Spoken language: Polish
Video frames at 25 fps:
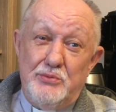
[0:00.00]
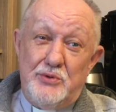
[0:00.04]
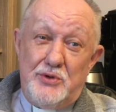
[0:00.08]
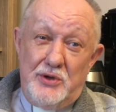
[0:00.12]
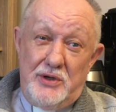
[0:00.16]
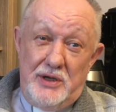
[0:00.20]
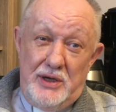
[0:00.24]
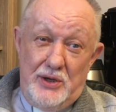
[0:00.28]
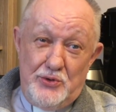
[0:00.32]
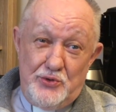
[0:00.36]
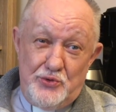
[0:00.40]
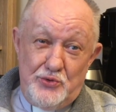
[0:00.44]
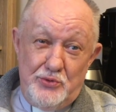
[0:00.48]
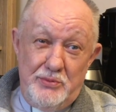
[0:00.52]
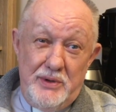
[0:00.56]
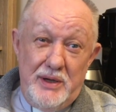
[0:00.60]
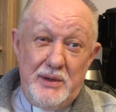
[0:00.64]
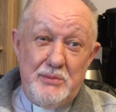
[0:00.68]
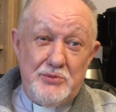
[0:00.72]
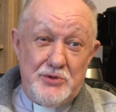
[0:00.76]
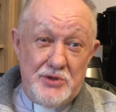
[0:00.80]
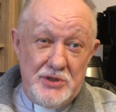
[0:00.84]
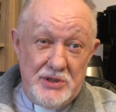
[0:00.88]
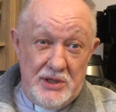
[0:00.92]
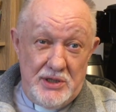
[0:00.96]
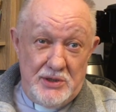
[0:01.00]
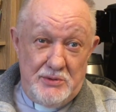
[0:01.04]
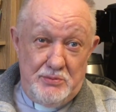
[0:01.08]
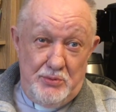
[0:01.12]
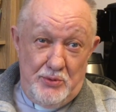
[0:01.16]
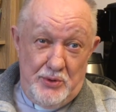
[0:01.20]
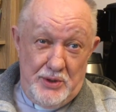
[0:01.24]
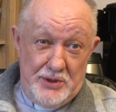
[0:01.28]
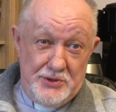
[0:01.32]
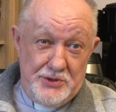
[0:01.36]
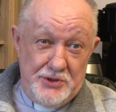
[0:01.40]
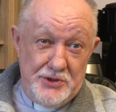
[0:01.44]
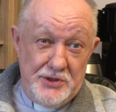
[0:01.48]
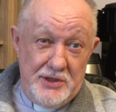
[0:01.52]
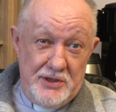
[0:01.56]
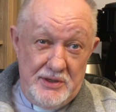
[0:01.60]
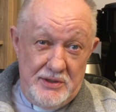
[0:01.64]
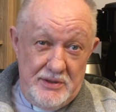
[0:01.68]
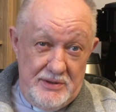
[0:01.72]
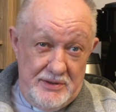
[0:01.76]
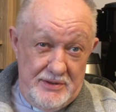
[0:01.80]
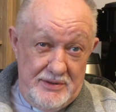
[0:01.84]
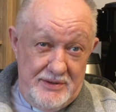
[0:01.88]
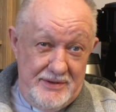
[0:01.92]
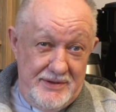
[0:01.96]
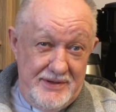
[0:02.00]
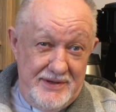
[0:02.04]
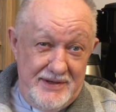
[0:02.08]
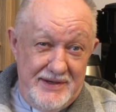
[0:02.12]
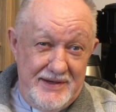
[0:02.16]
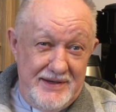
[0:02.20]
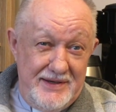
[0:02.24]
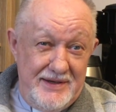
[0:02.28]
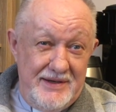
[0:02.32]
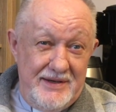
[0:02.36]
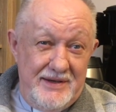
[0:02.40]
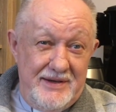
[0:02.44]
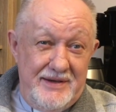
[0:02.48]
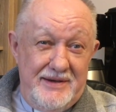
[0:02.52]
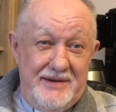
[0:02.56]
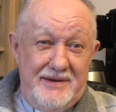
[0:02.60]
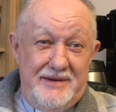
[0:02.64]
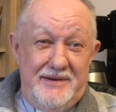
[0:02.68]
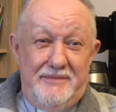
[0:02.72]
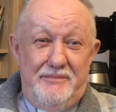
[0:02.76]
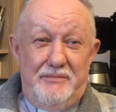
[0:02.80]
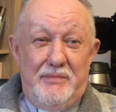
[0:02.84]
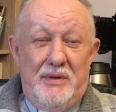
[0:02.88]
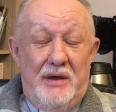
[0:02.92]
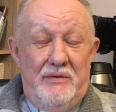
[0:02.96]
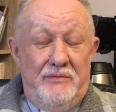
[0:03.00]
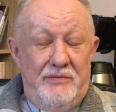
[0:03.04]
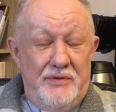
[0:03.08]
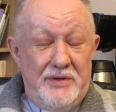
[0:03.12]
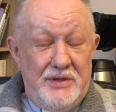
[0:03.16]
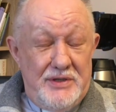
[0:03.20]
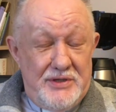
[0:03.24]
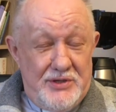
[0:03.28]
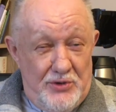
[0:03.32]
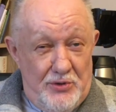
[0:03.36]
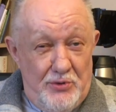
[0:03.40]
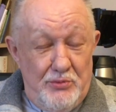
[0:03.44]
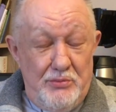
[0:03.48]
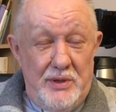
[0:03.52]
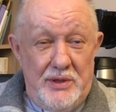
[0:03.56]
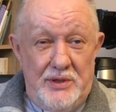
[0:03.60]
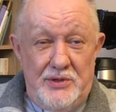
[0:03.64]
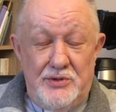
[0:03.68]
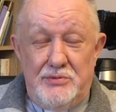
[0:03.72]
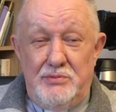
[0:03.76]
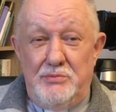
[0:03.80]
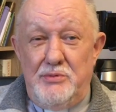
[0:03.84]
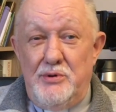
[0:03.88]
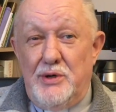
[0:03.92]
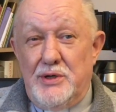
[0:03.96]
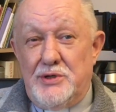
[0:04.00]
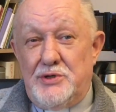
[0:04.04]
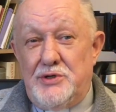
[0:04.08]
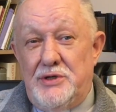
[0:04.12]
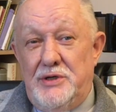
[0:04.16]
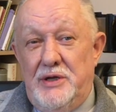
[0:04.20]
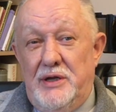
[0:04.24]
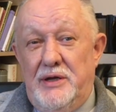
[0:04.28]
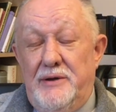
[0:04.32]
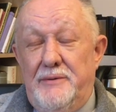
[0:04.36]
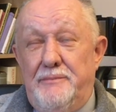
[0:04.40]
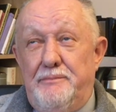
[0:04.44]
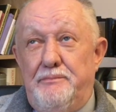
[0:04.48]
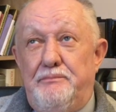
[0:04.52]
to ja już umiałem czytać po łacinie. A w liceum mieliśmy łacinę.